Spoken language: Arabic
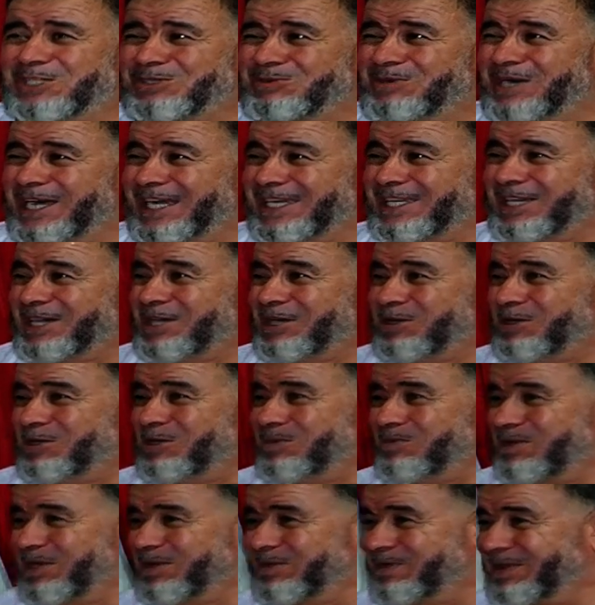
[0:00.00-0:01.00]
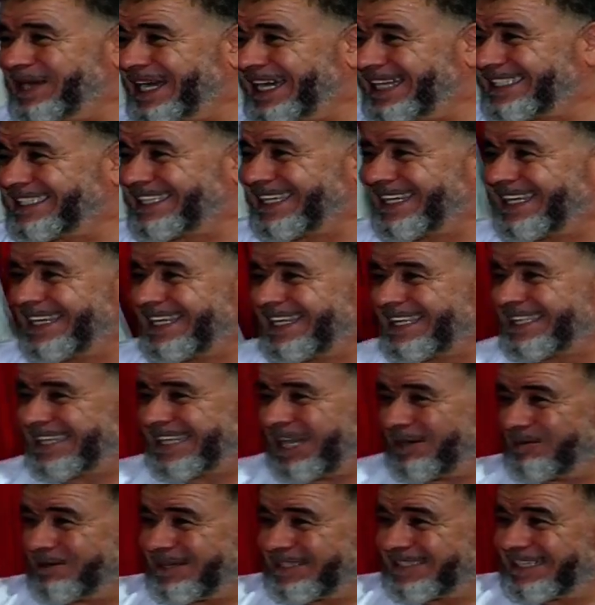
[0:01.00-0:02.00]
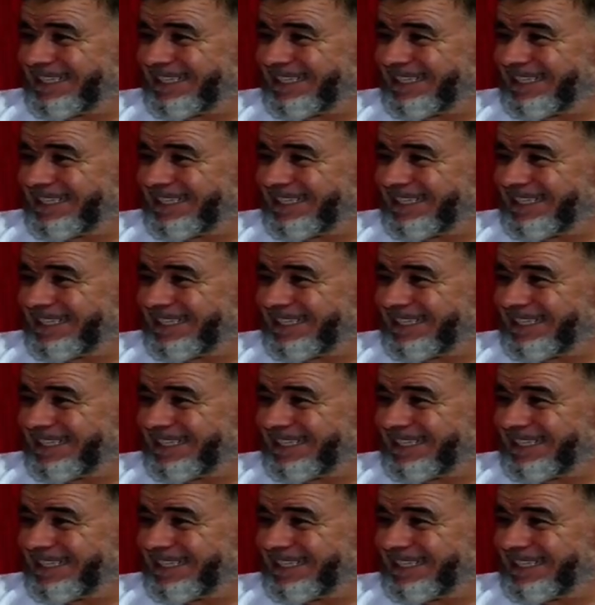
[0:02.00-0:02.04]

شوي ومن بعد دعوة